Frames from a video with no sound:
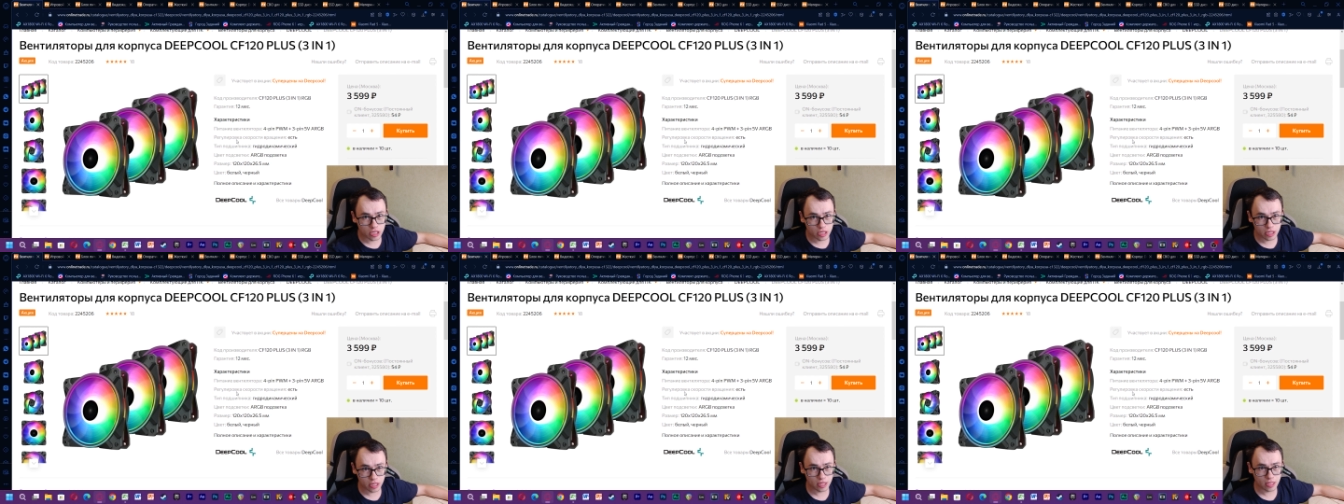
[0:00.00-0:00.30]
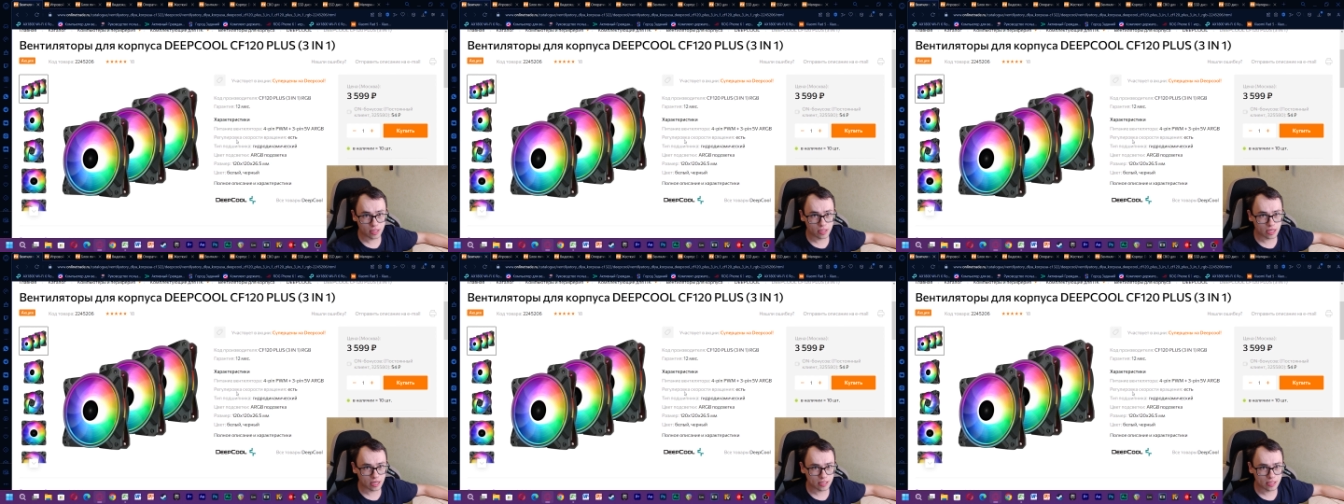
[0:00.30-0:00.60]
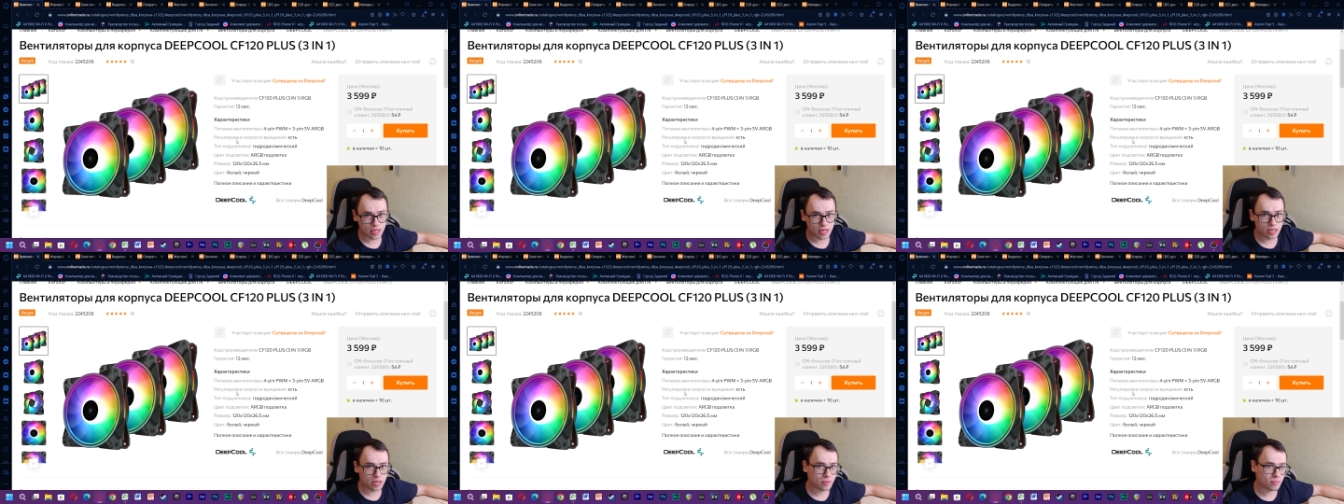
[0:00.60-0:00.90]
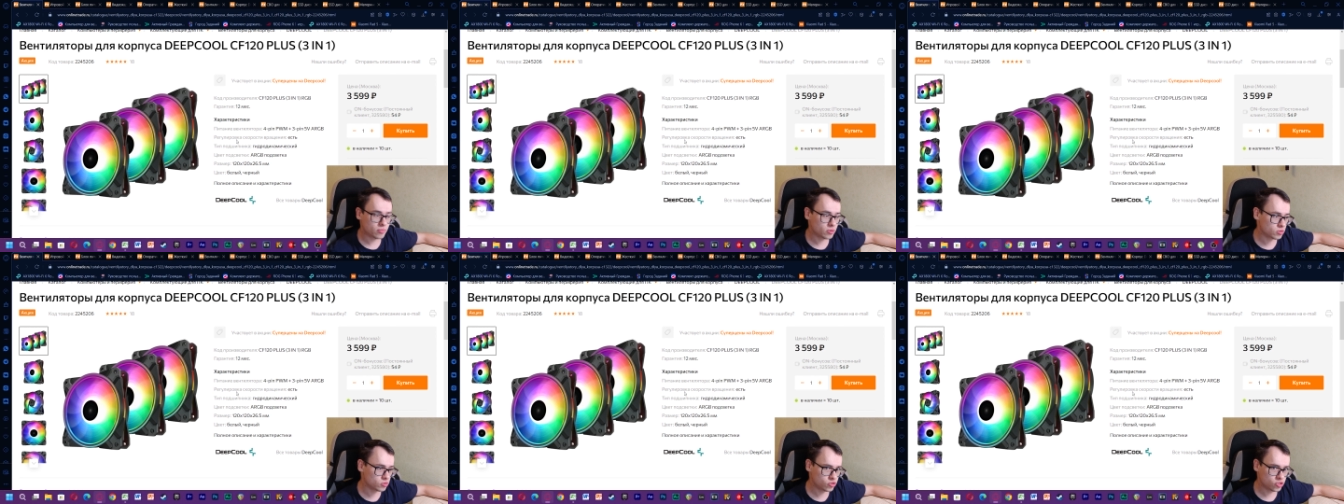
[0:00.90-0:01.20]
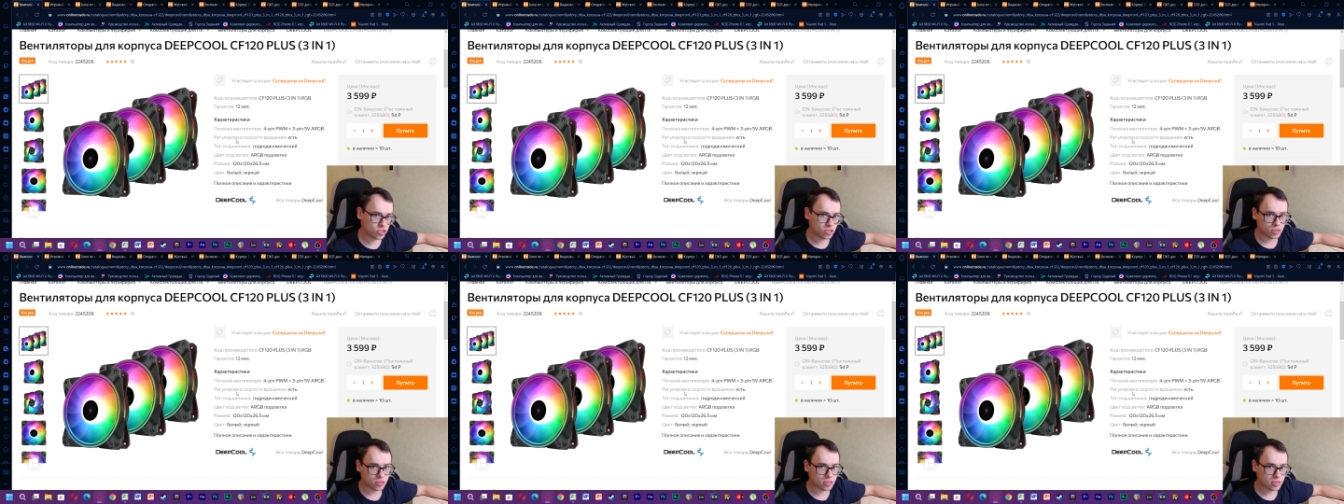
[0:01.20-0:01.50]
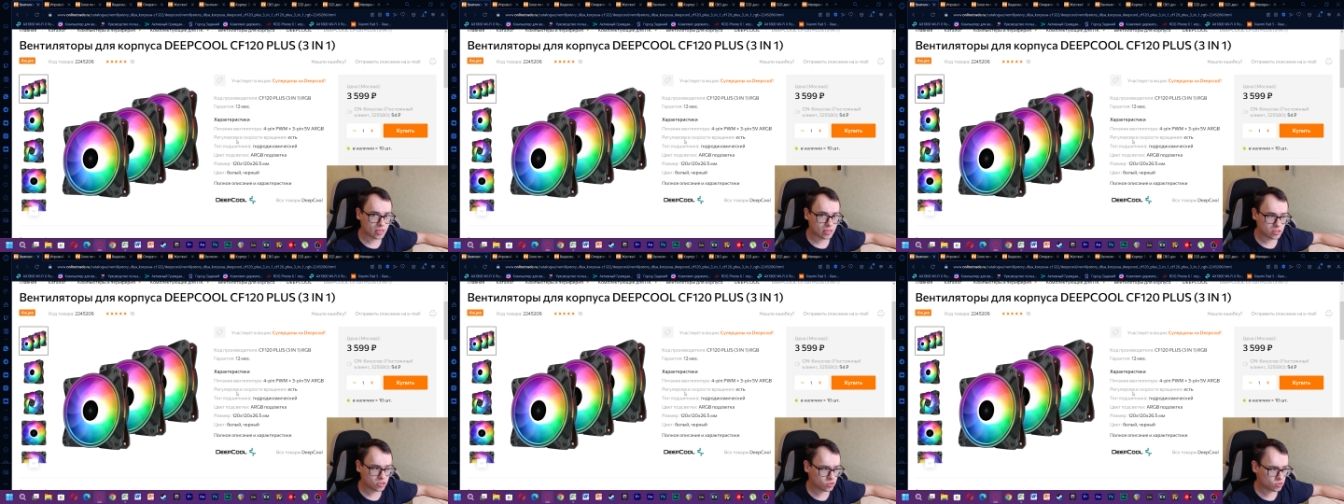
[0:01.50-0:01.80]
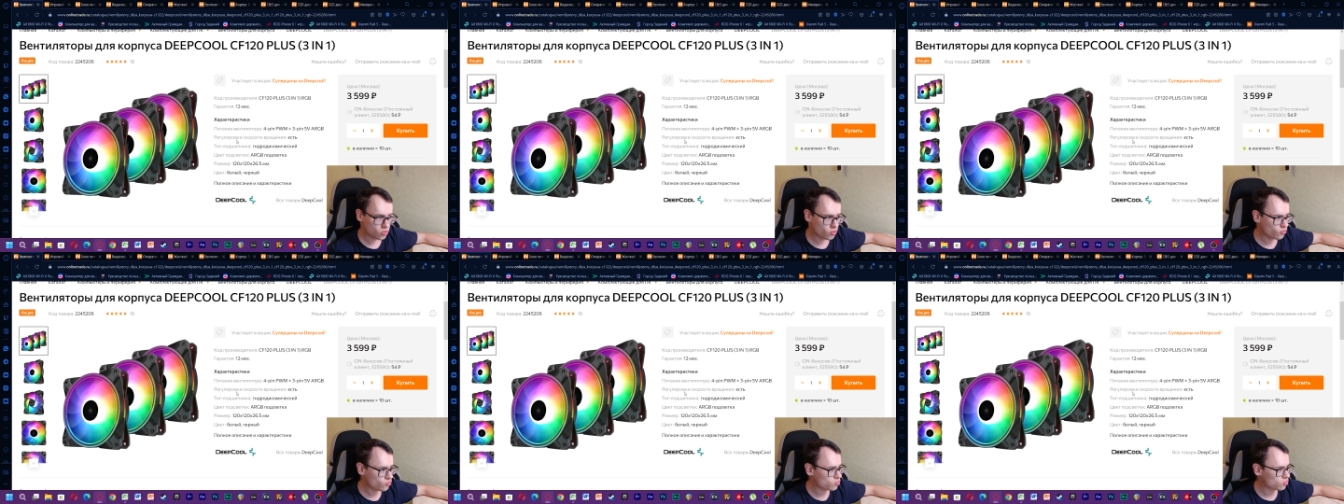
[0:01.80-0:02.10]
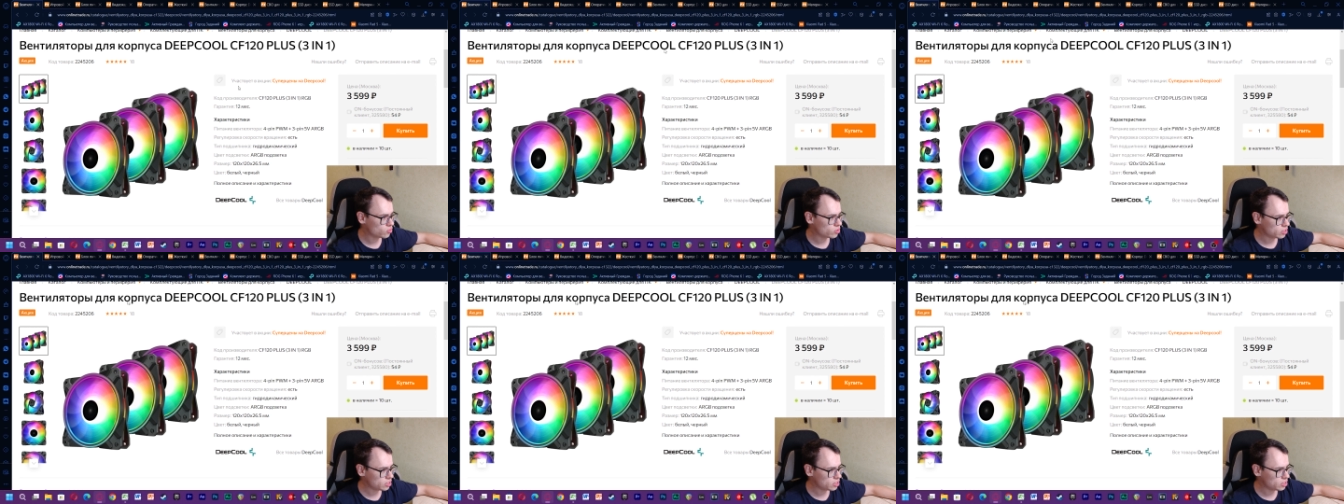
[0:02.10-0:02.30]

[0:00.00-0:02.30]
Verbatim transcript: и тогда я получил толстовку